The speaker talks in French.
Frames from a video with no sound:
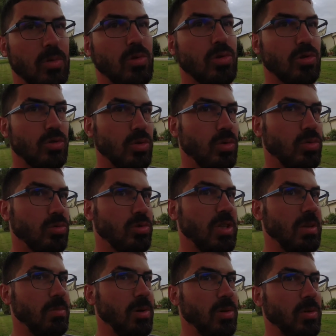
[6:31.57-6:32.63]
Donc, je
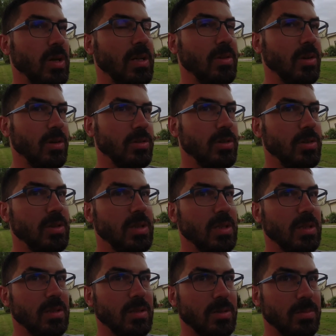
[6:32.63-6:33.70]
longe les bords de la
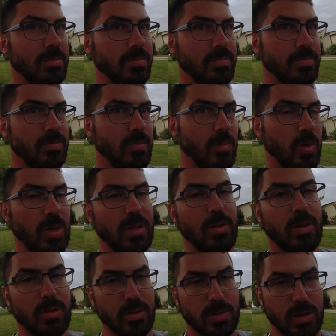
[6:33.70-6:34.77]
Dordogne et. donc,
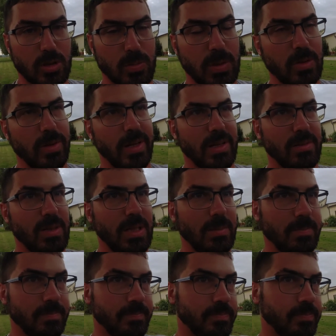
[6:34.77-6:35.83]
la Dordogne, hein, je parle de la
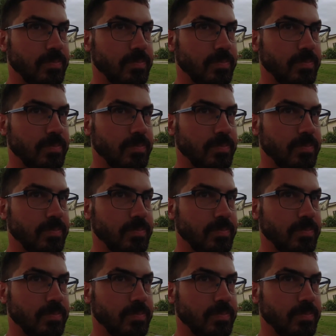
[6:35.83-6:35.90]
rivière.